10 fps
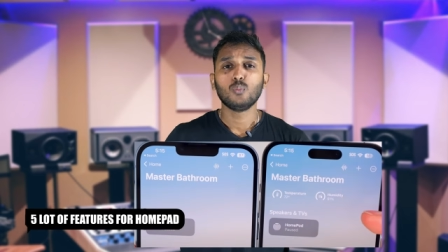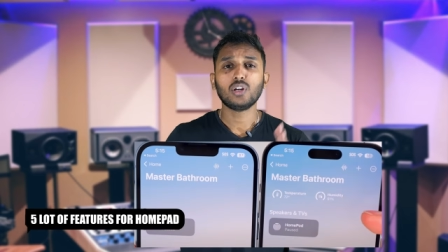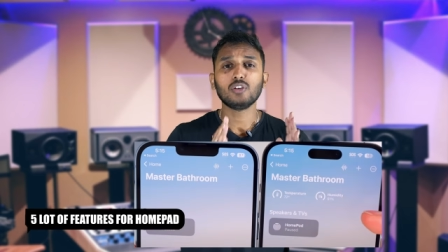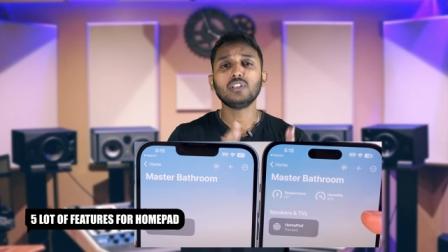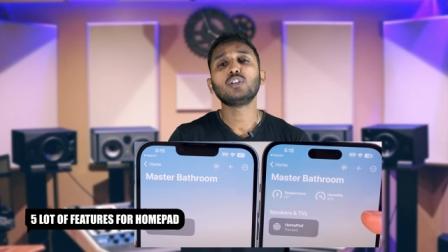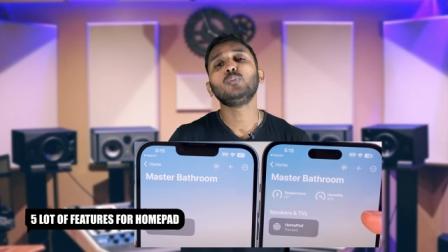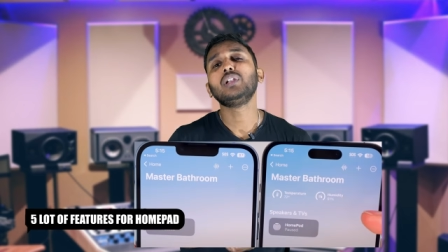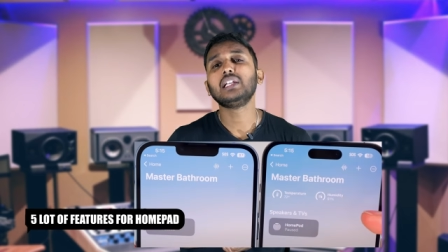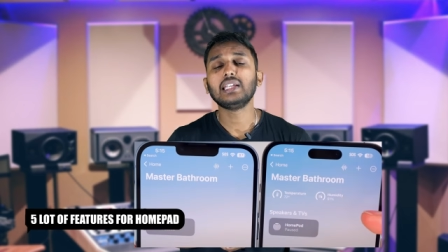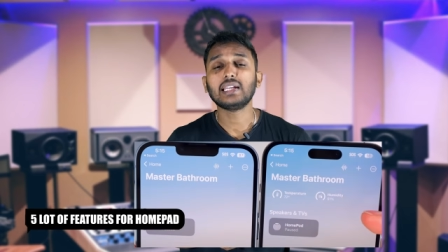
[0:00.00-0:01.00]
முன்னாடி வந்து
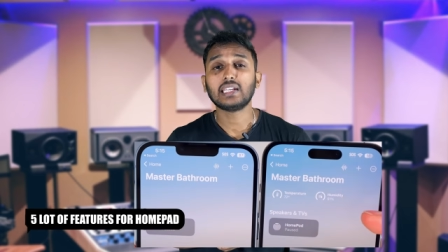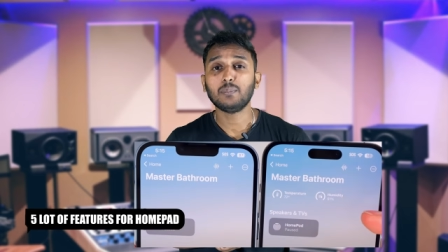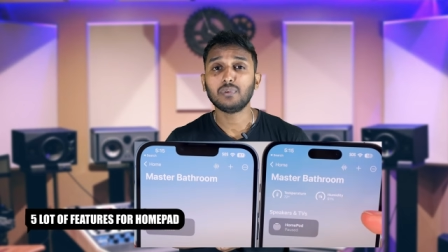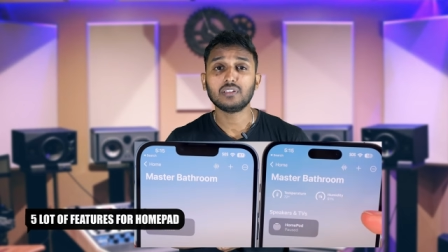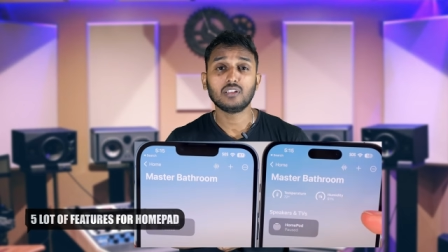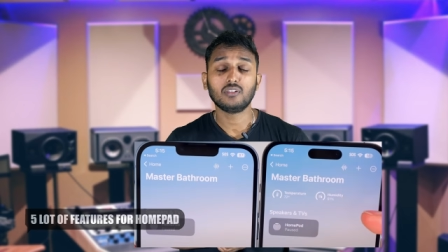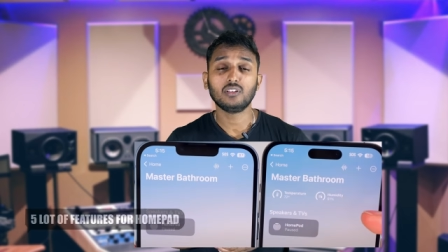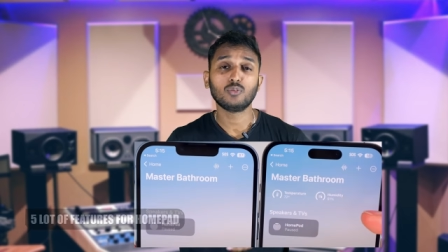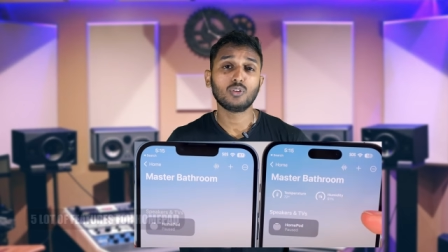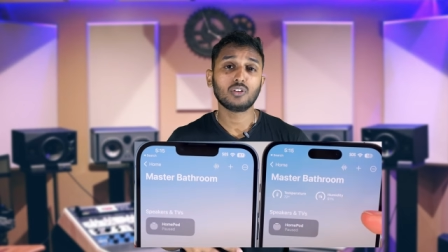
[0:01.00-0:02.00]
ஹியூமிடிட்டி அண்ட் டெம்பரேச்சர்
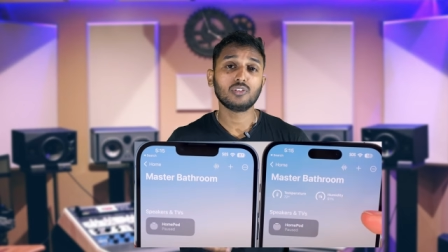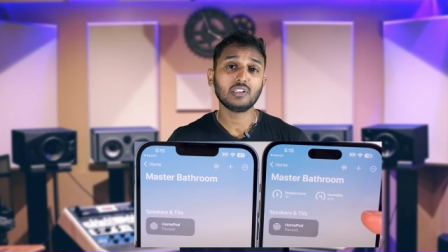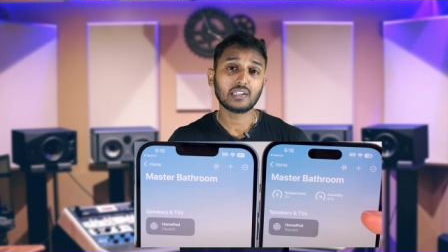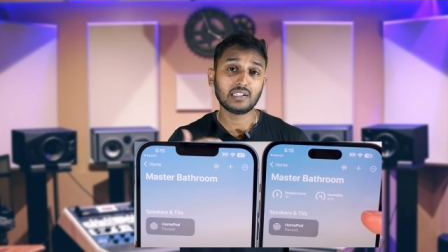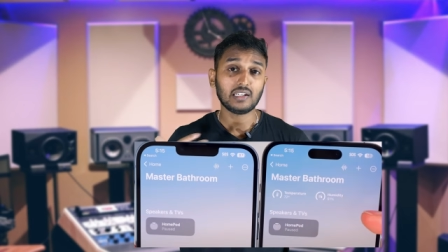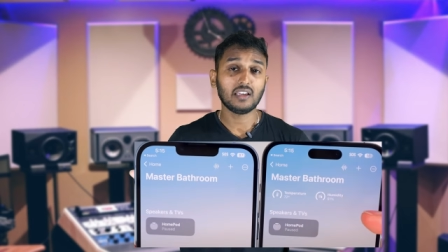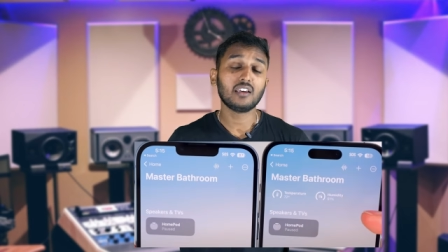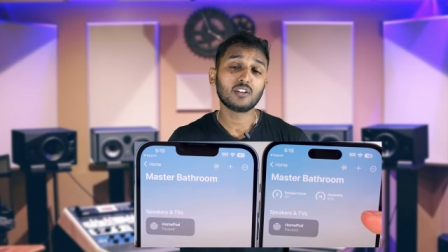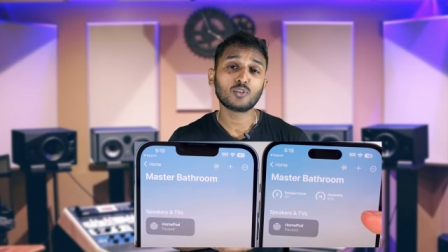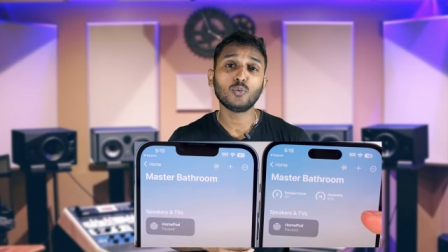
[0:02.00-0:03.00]
வந்து உங்களுக்கு வந்து
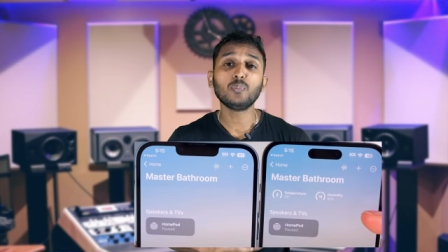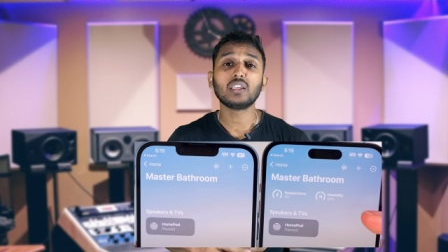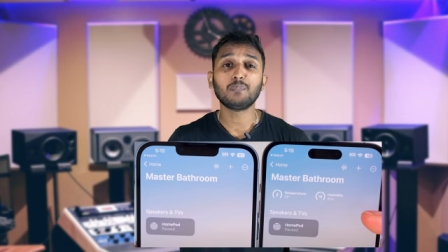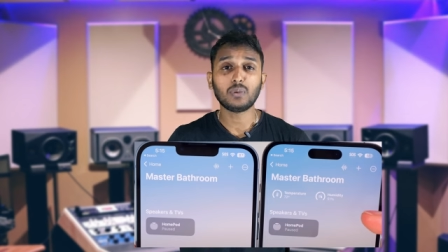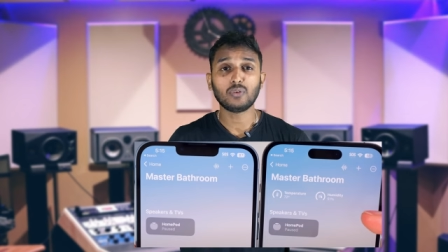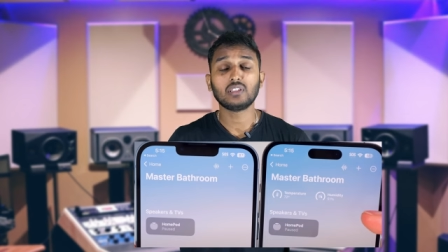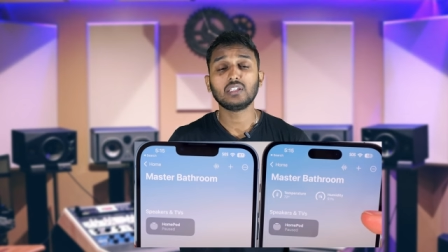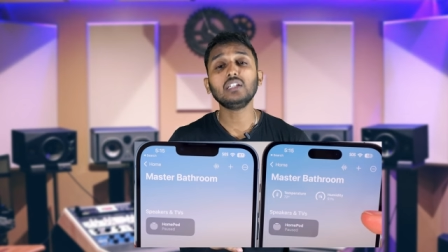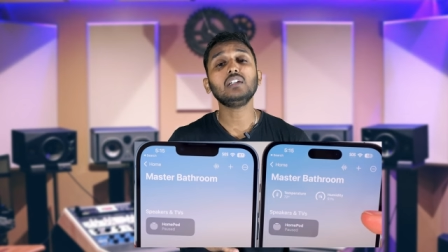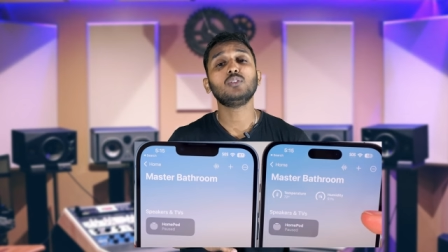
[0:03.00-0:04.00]
ஹிடனாக இருக்கும் இப்போ வந்து